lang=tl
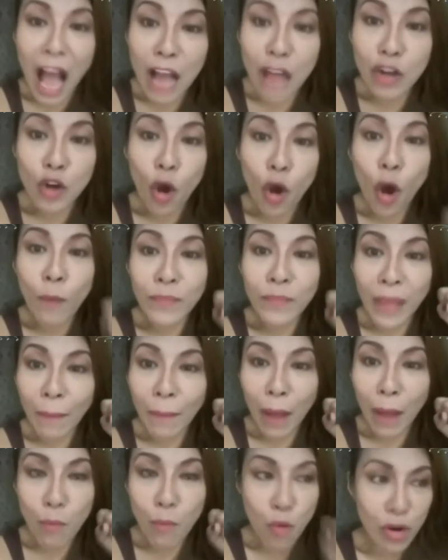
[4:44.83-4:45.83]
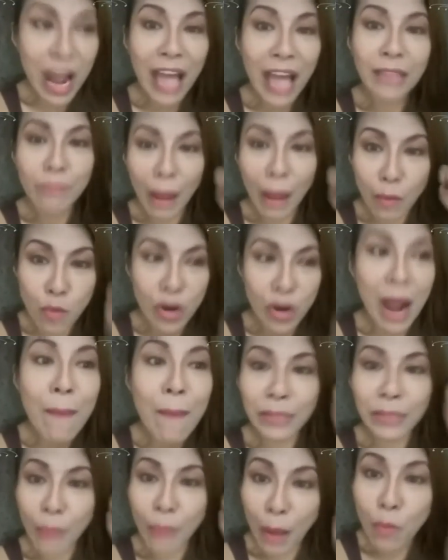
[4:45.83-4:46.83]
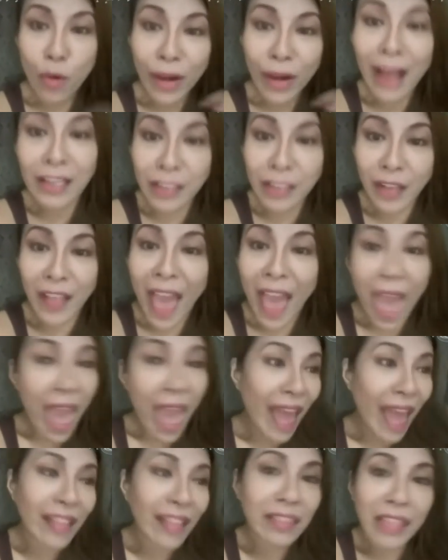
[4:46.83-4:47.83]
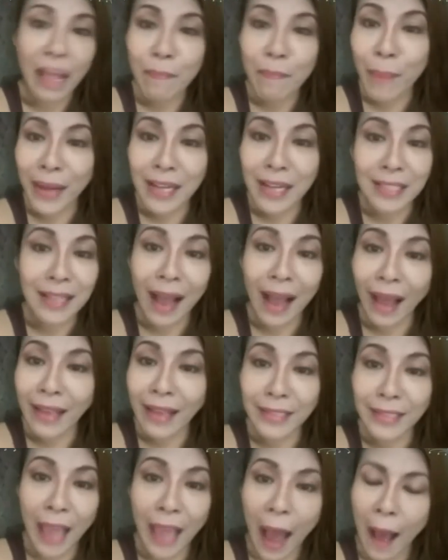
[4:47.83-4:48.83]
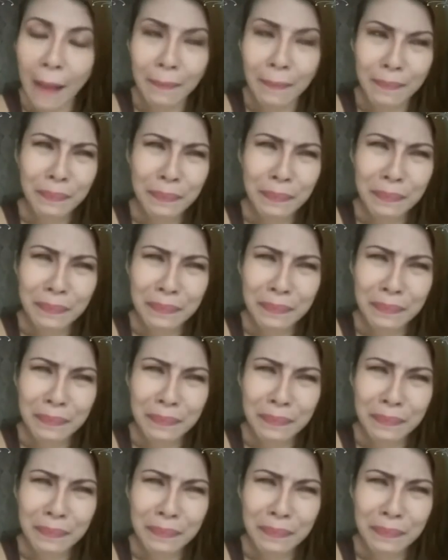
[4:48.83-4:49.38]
ang loob na magmura at magmura at magmura magmurang and then para sa kanya,